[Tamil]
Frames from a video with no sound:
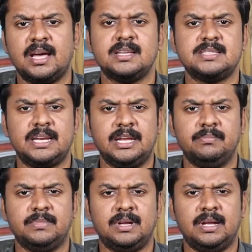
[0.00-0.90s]
தான்
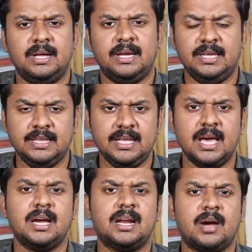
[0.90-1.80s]
ஆச்சரியம்
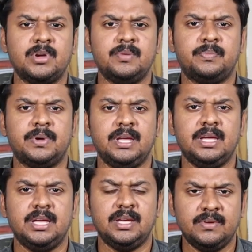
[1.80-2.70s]
இந்தியாங்கிற அமைப்பை
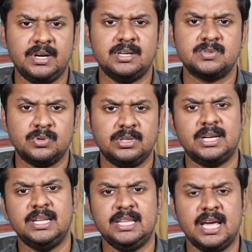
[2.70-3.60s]
இவர்கள்
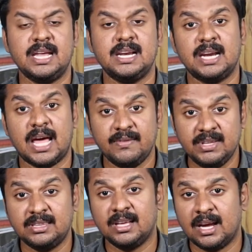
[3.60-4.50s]
சுதந்திர இந்தியா என்று
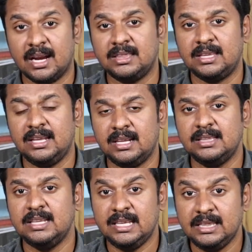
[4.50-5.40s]
அறிவித்த காலத்தில்
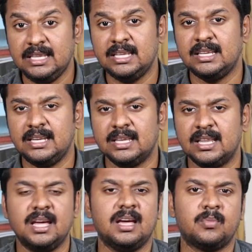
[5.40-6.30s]
இருந்து இந்திய திணிக்க
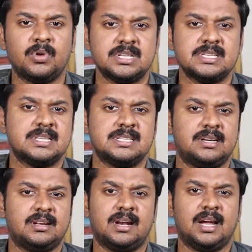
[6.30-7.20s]
தான் முயற்சி
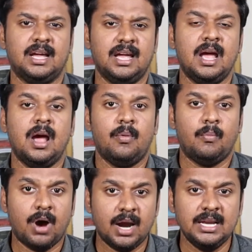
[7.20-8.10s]
செஞ்சுக்கிட்டு இருக்கிறாங்க
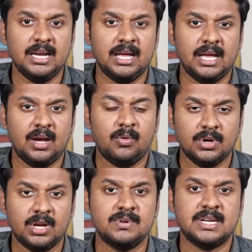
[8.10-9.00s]
மாநில
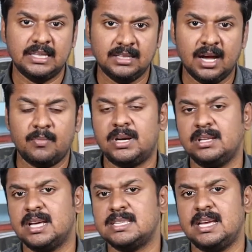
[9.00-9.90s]
உணர்வுக்கு எதிராக
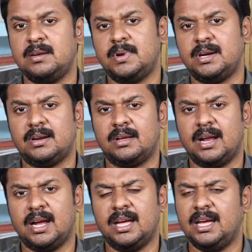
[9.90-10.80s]
மட்டும்தான் செயல்பட்டு
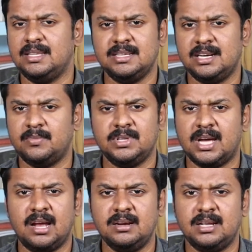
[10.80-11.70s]
இருக்கிறாங்க அதுக்கு நமது
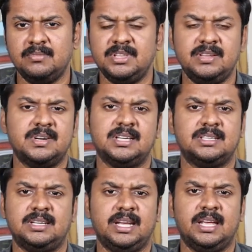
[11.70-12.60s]
ஆளுநரும் விதிவிலக்கு
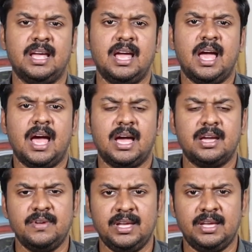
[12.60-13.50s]
இல்லை
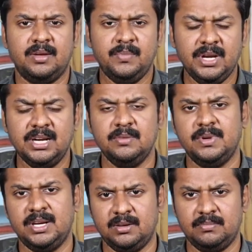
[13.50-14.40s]
ஆகவே மீண்டும்
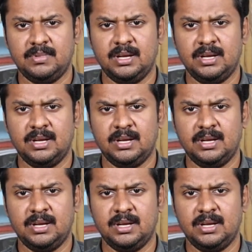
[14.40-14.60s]
மீண்டும்